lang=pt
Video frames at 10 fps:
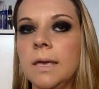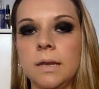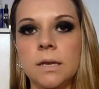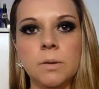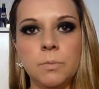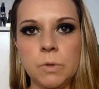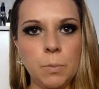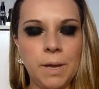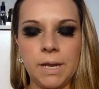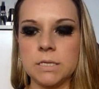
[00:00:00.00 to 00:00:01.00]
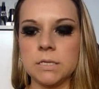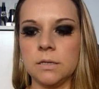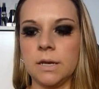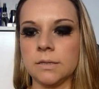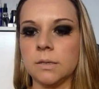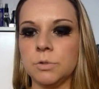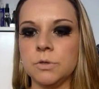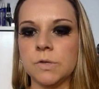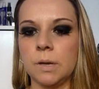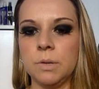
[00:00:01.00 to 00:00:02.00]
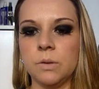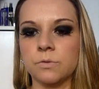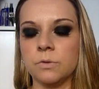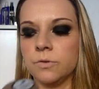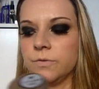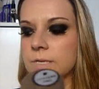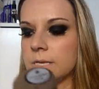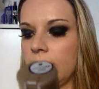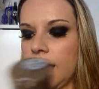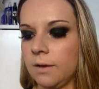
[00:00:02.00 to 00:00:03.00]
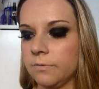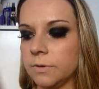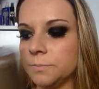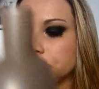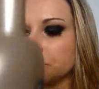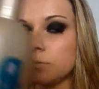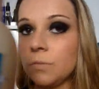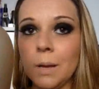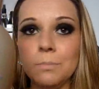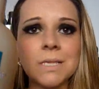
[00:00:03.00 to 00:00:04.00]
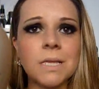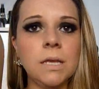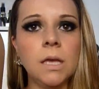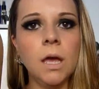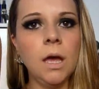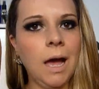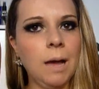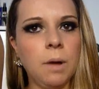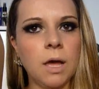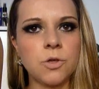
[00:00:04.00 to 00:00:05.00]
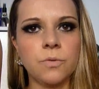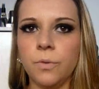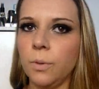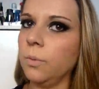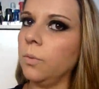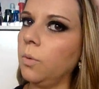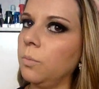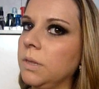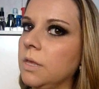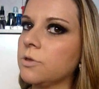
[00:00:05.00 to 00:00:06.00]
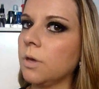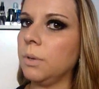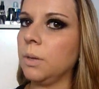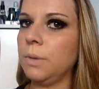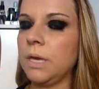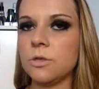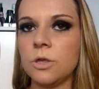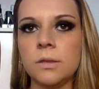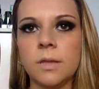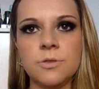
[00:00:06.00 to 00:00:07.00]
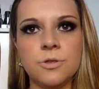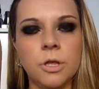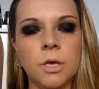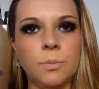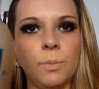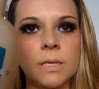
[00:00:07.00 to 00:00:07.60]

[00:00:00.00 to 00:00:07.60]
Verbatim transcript: Ele não, não parece que hidrata muito os cabelos quando você lava, mas ele abaixa o volume, deixa o cabelo bem ajeitadinho,